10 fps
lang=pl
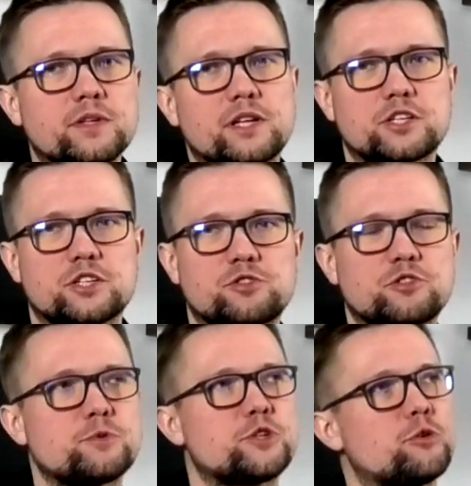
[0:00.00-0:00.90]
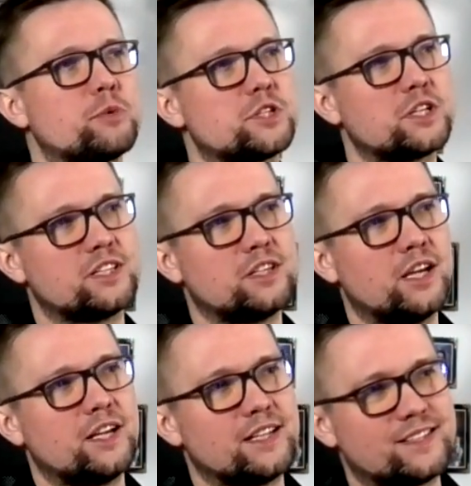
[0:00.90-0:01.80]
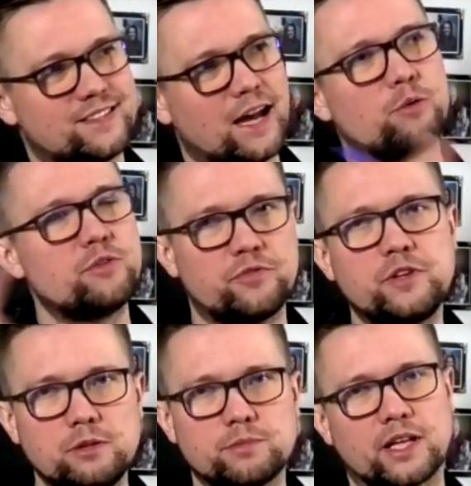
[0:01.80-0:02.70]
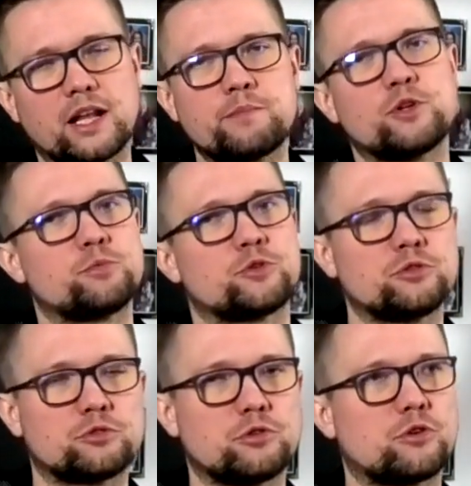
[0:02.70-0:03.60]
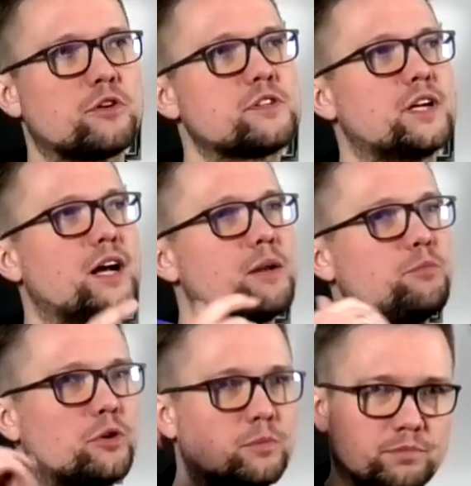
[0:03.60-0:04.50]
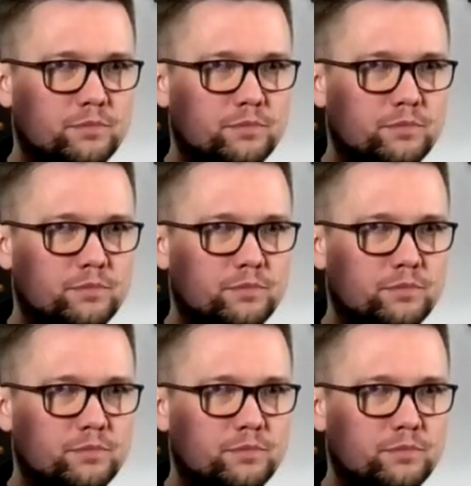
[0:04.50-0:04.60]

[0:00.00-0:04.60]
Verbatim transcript: interesie jest to, żebyście obejrzeli cały film najlepiej od początku do końca, albo